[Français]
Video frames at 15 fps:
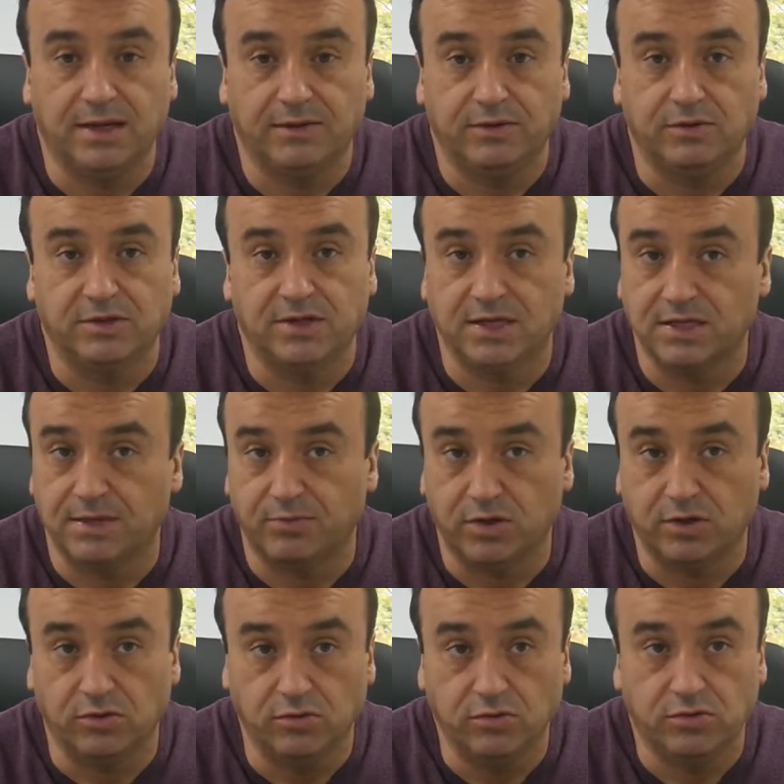Donc ça, ça peut
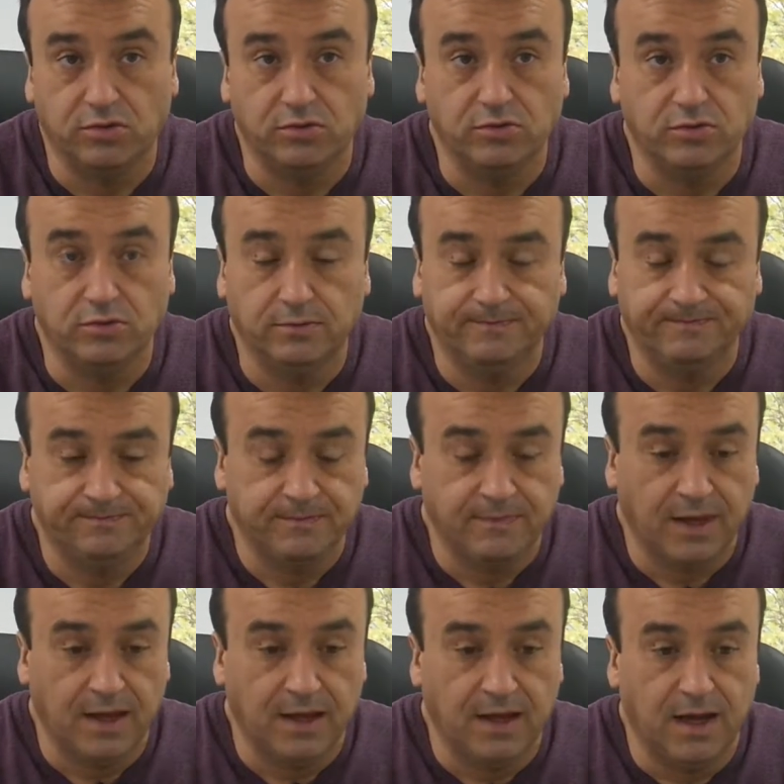être une solution.
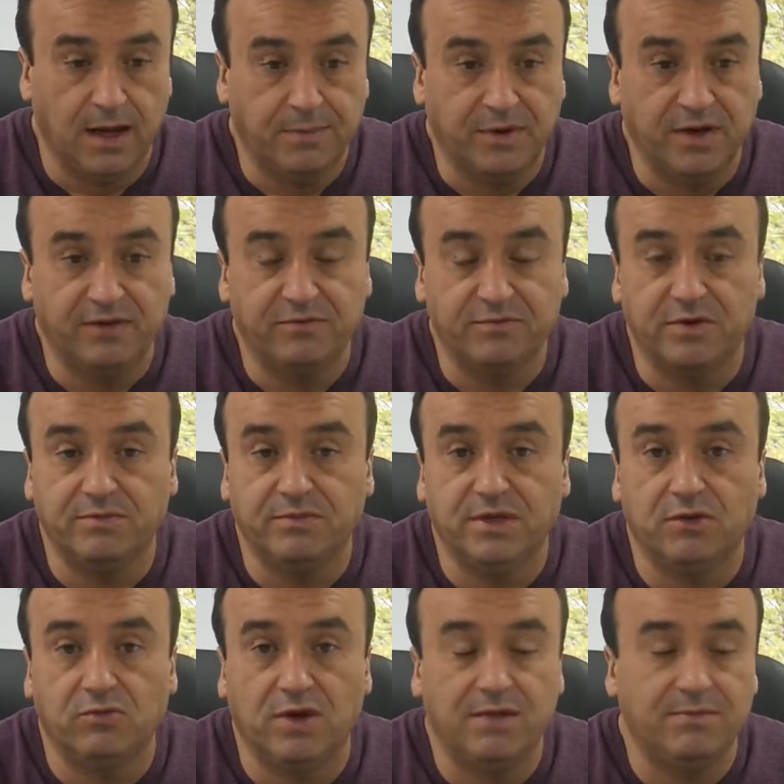Après, vous pouvez me
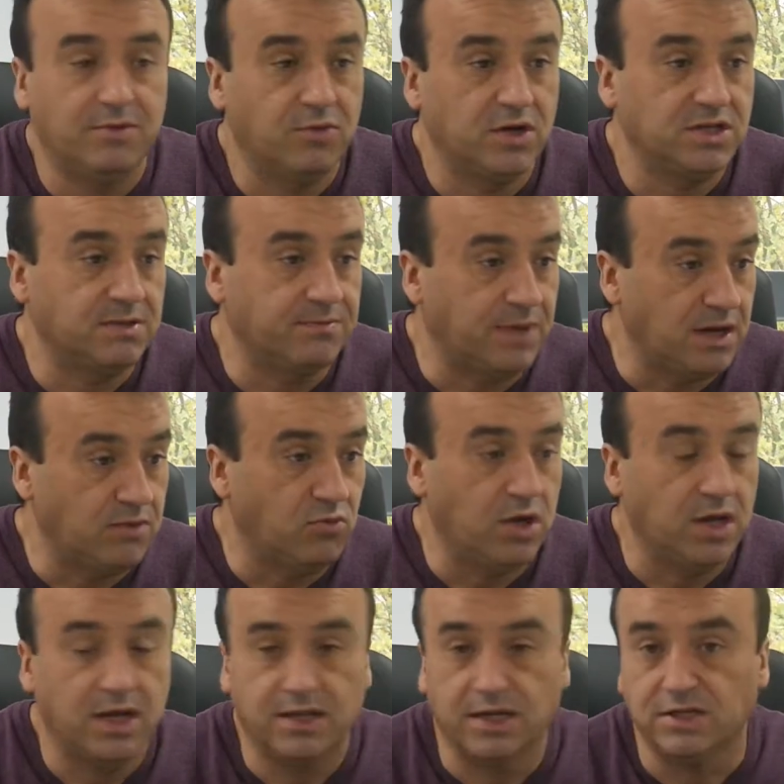dire, ouais, mais moi, j'ai pas les
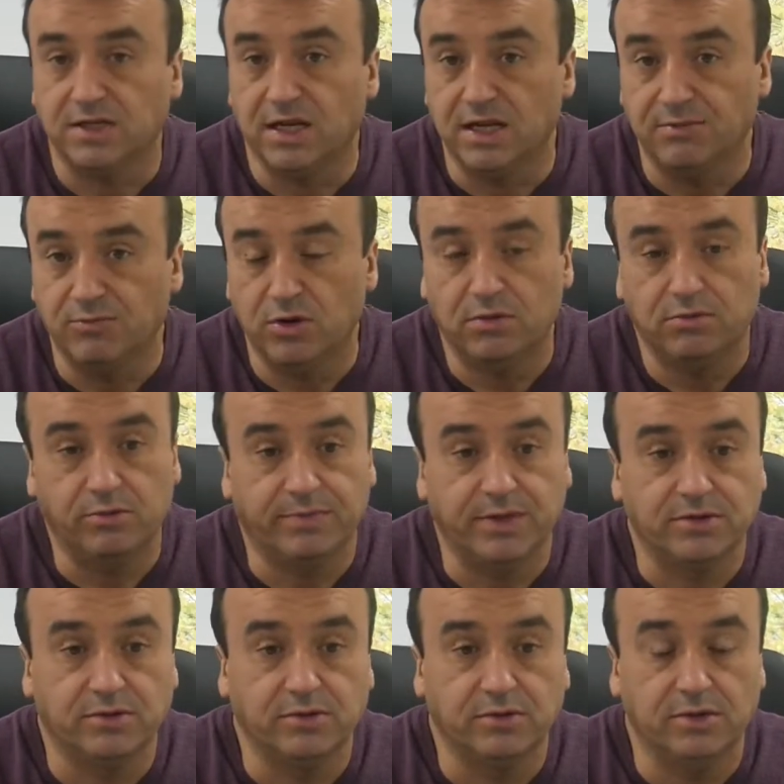moyens d'acheter un immeuble
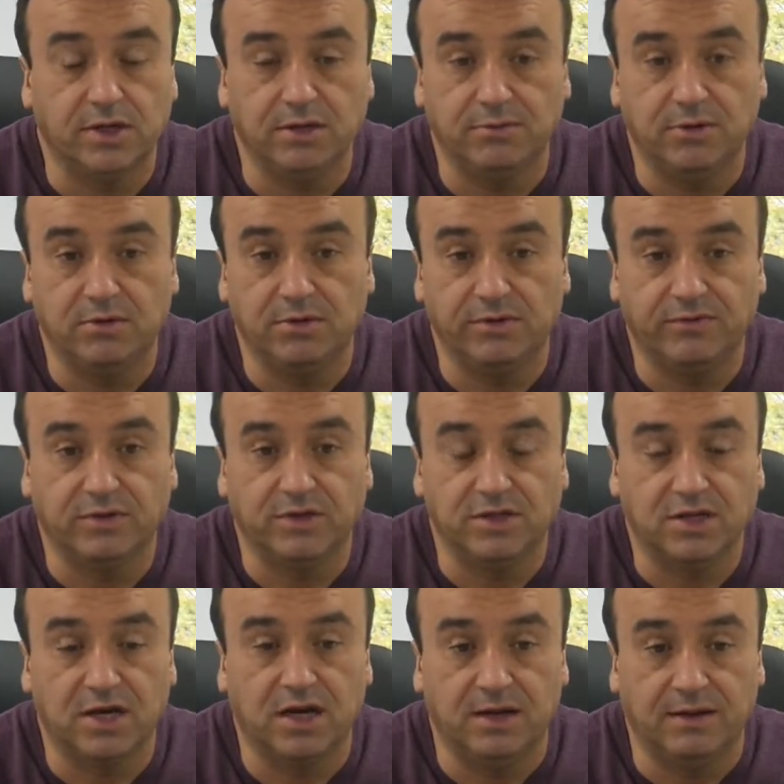parce que un immeuble, il faut
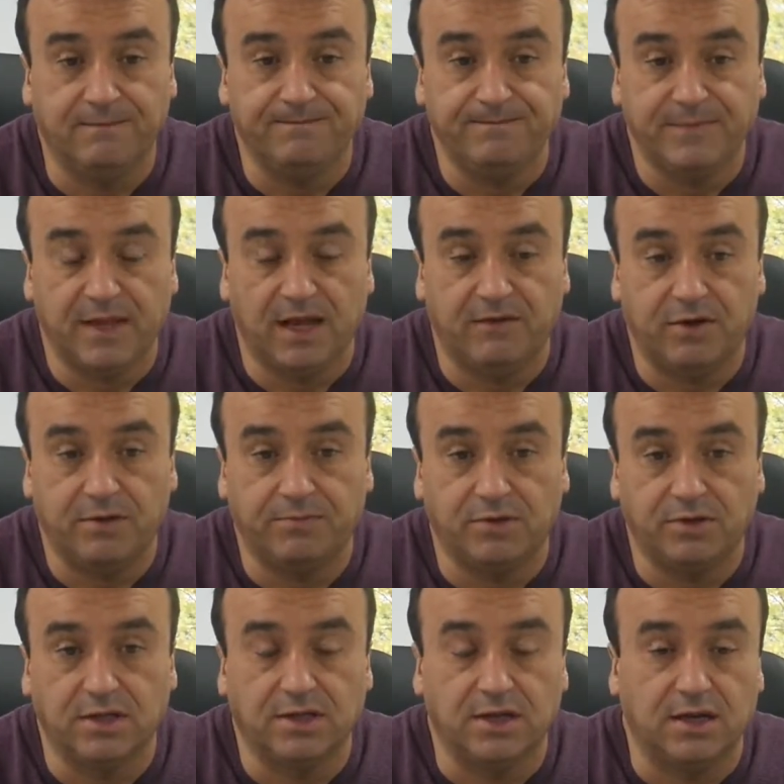déjà avoir
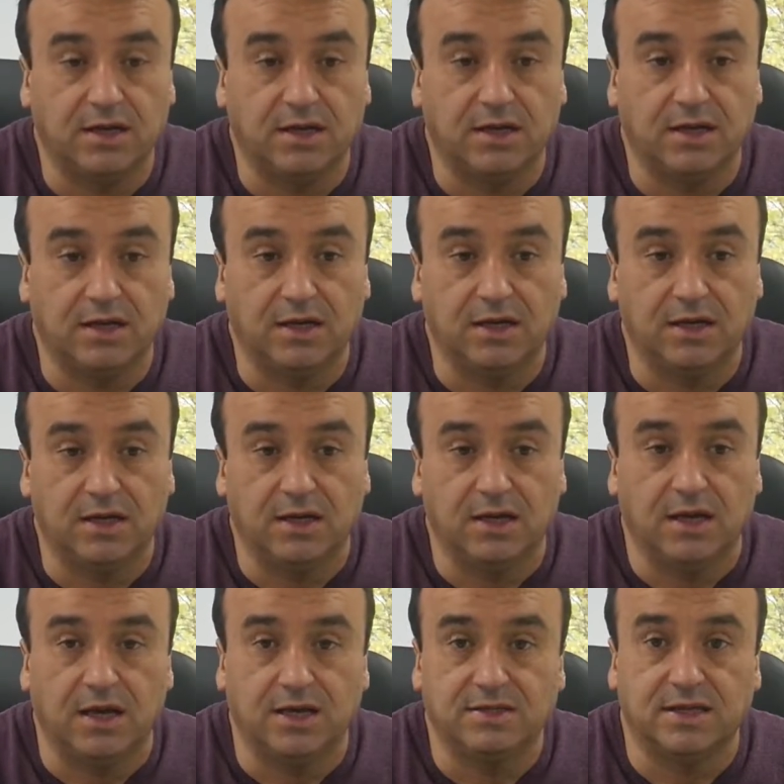peut-être
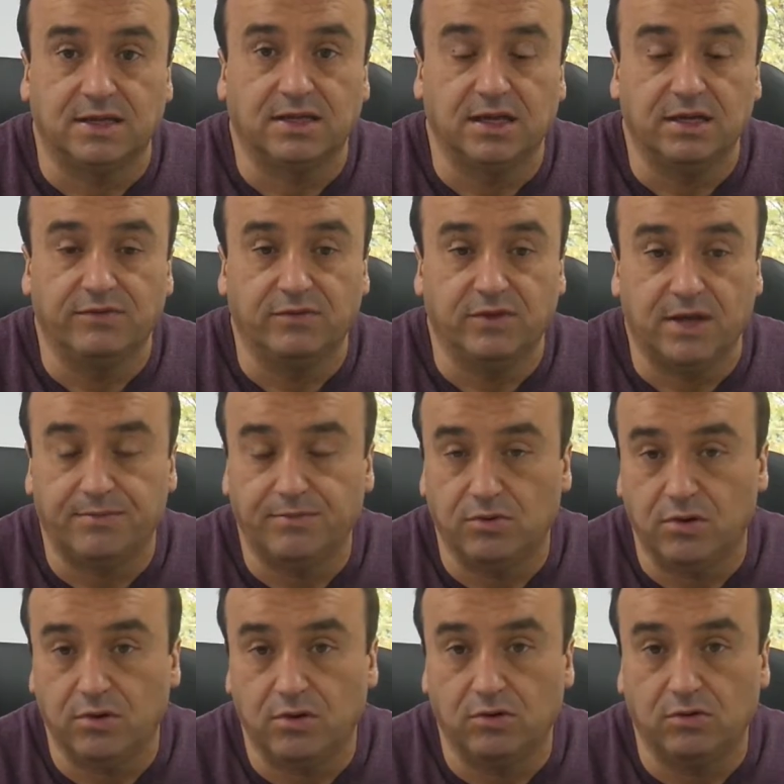un, certain niveau
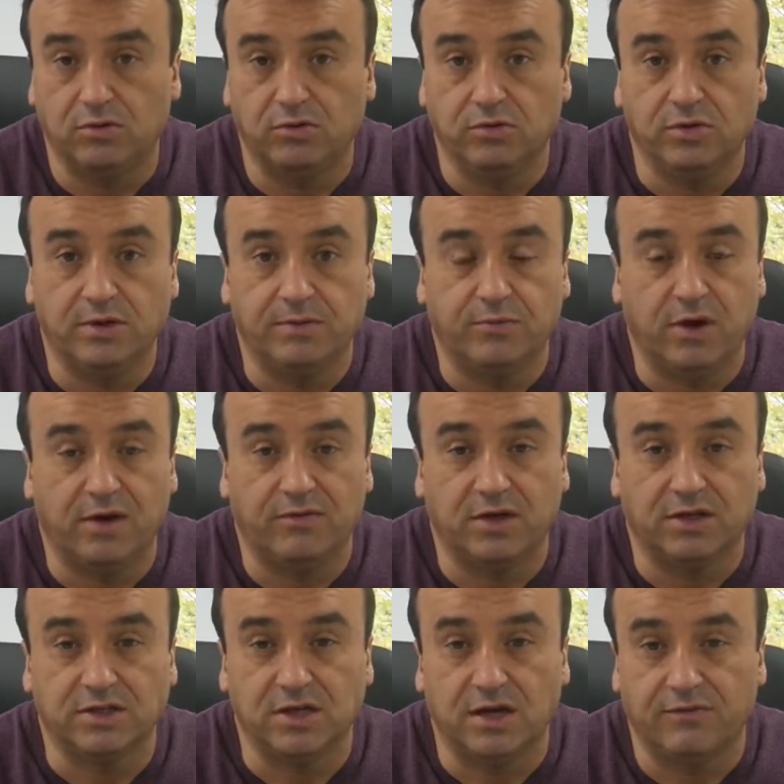d'apport ou il peut avoir
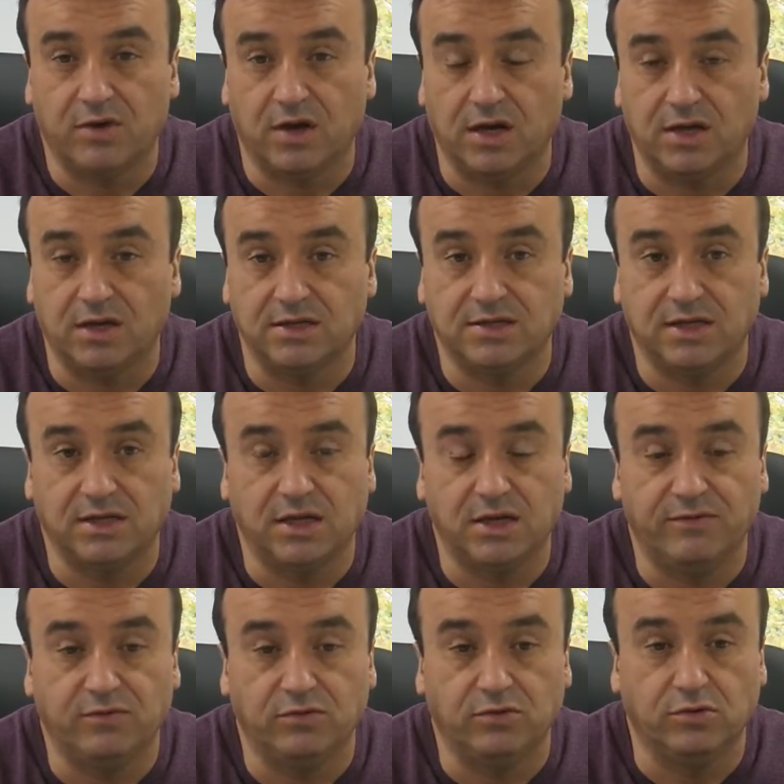déjà avoir un certain
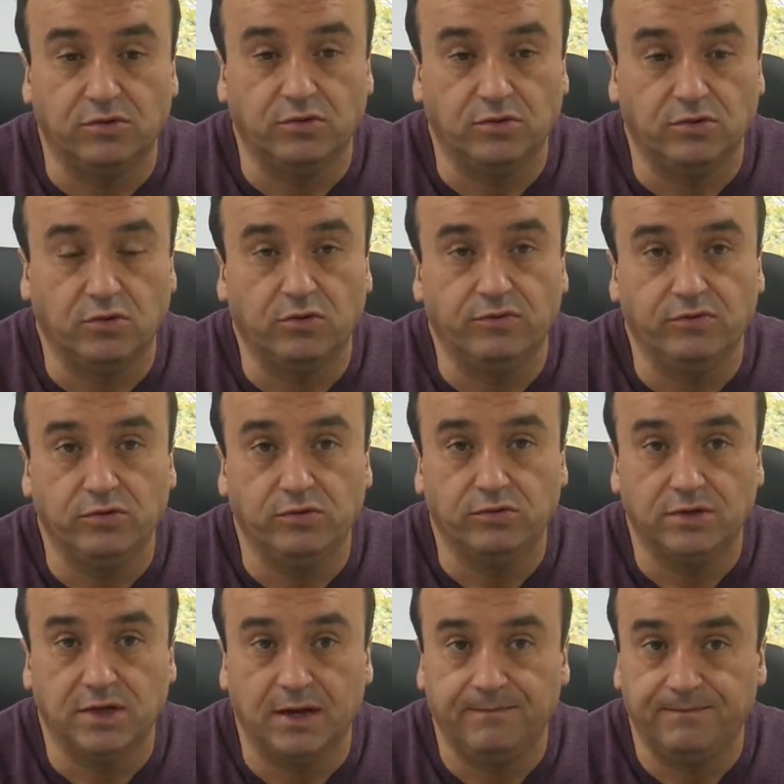niveau de, de revenus, tout
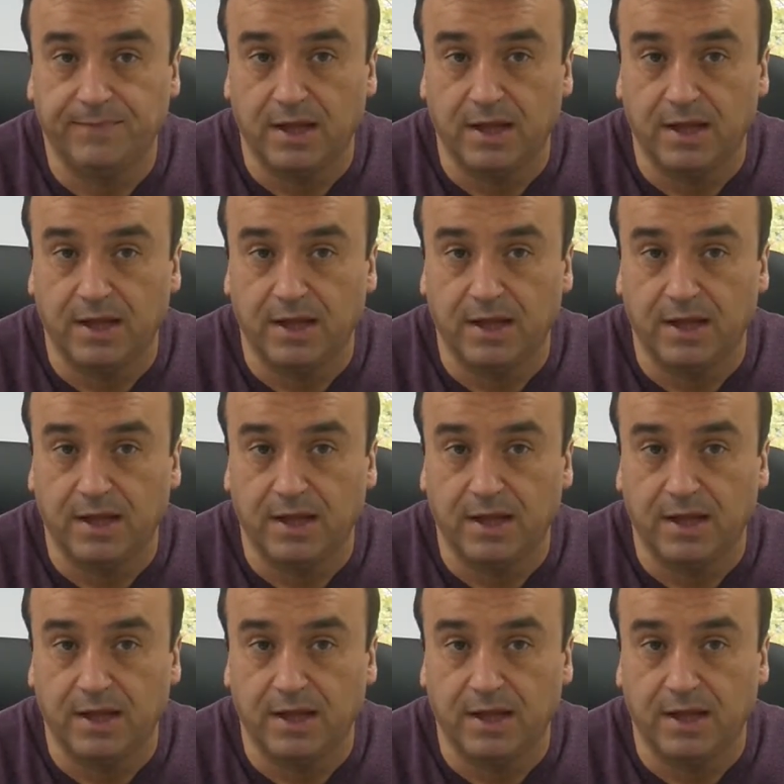ça.